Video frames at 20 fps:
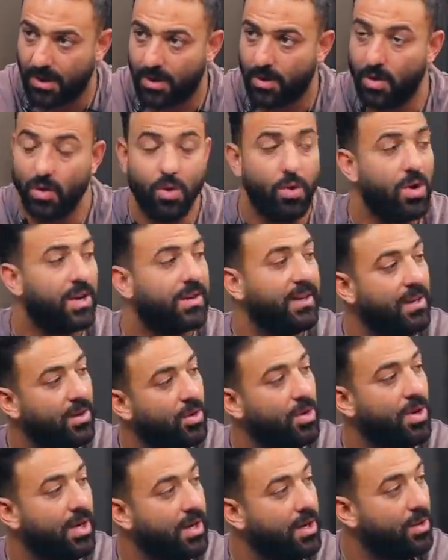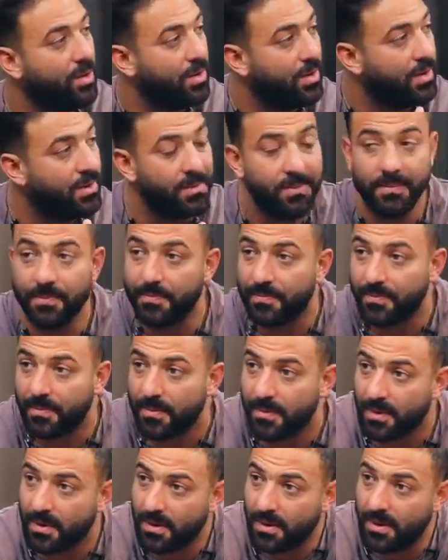كلكم واخدين لون حلو
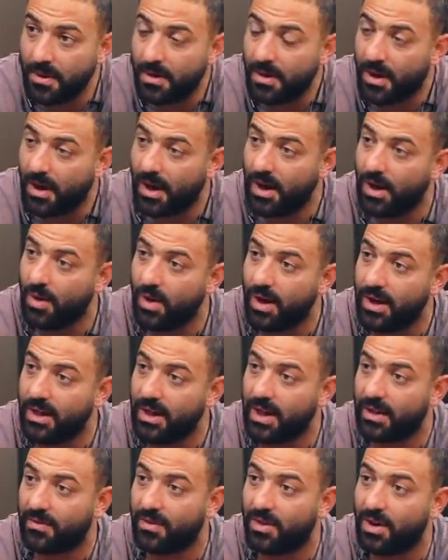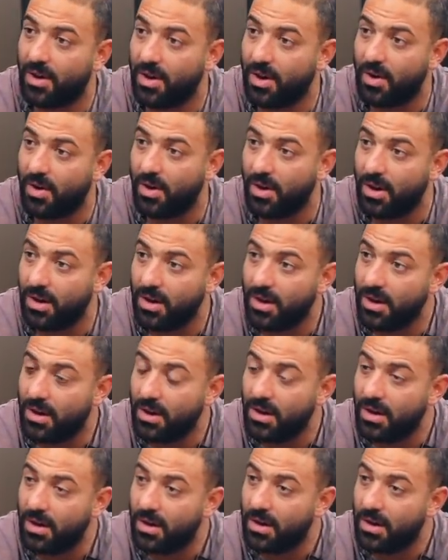ما انت اخد لون انا الوحيد اللي قاعد في القاهره والله بس انت